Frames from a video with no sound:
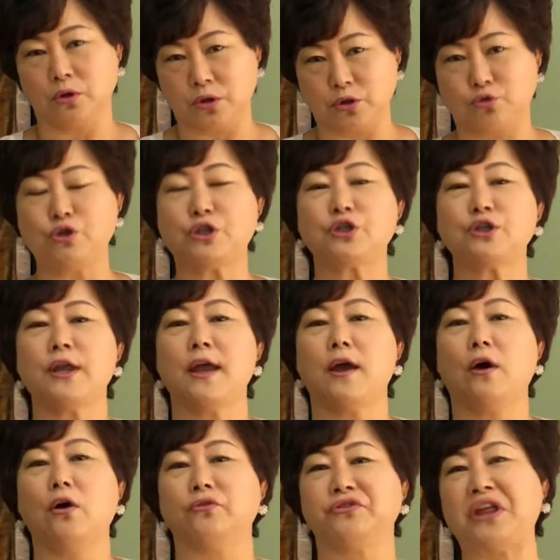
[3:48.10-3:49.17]

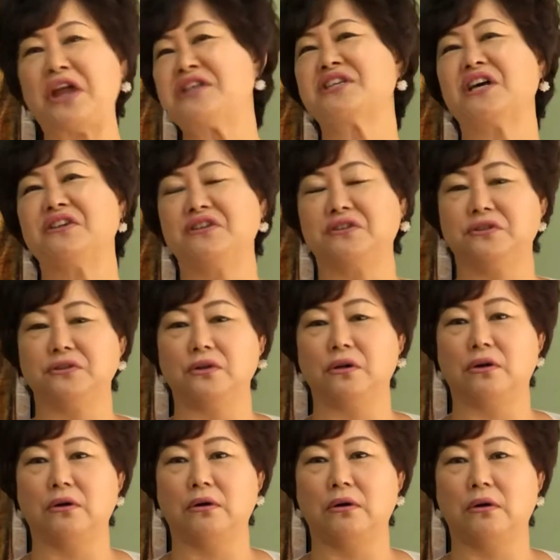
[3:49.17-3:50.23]
귀신이에요.
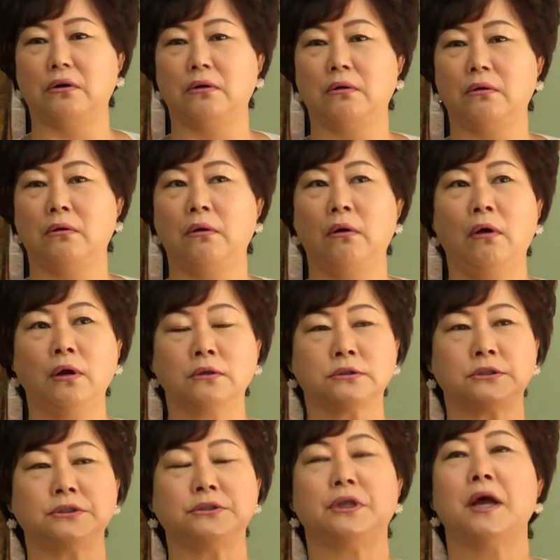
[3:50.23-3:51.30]
대장이거든요.
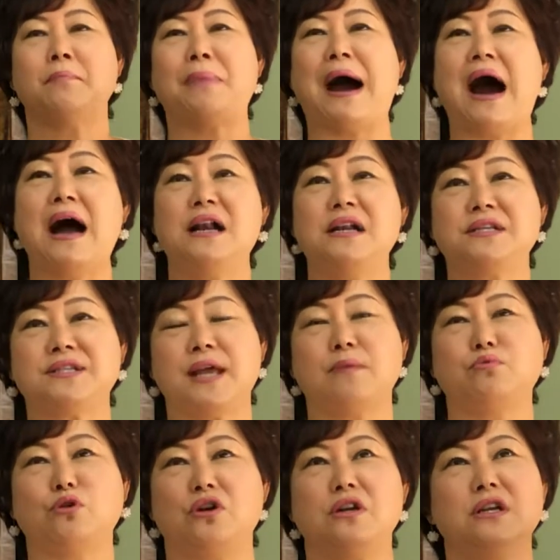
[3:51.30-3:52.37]
그
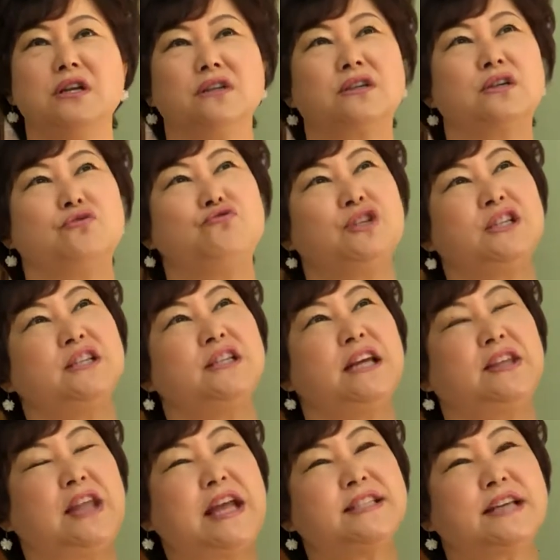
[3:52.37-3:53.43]
바알세불 그 귀신의
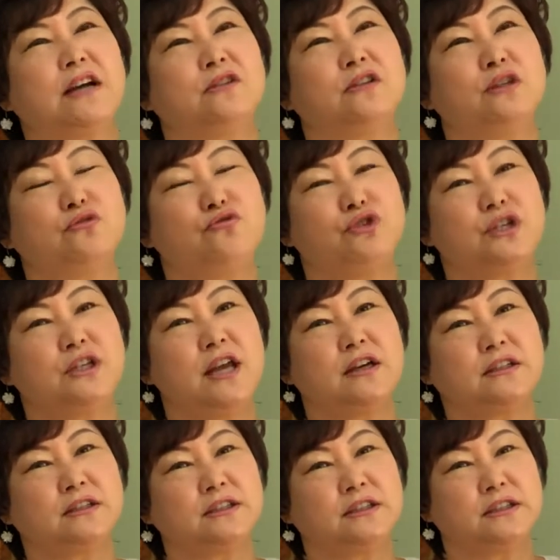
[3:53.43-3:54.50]
대장, 그 귀신의
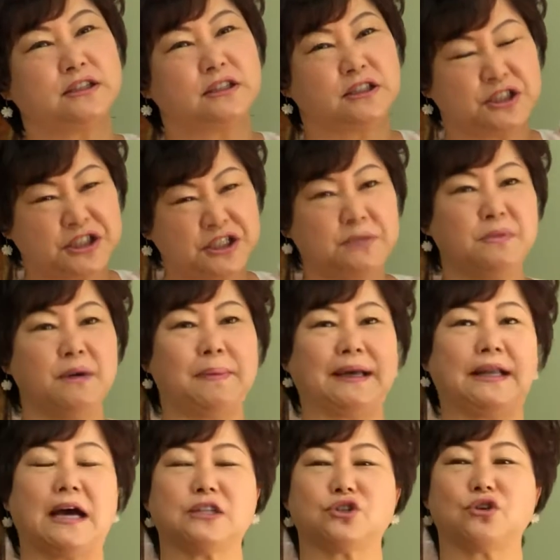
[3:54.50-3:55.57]
그, 그 힘을
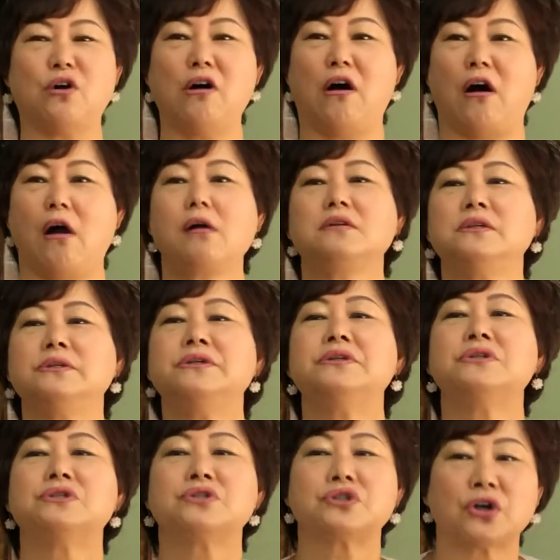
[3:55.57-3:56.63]
받아가지고
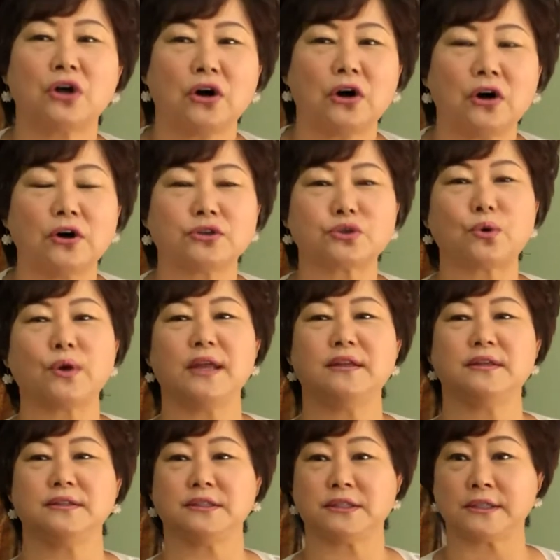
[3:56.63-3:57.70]
저 속에
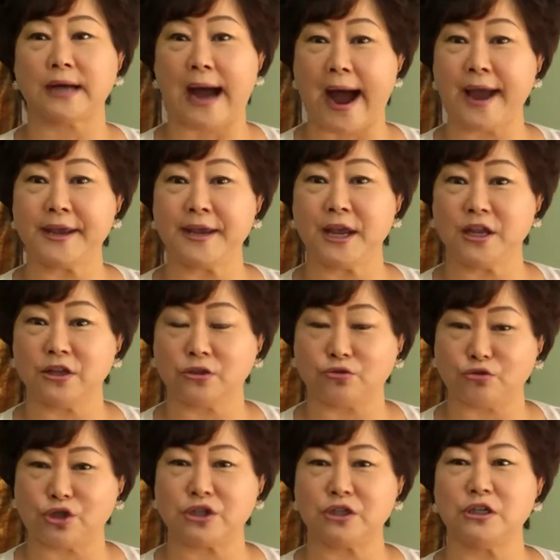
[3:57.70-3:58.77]
있는 저 아이에 있는
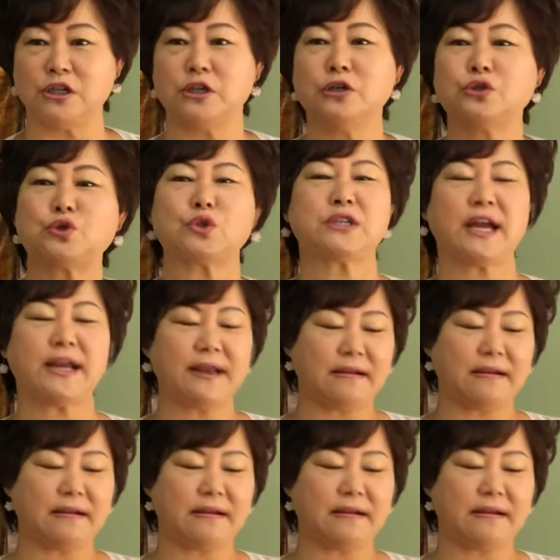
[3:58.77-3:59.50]
귀신을 쫓아낸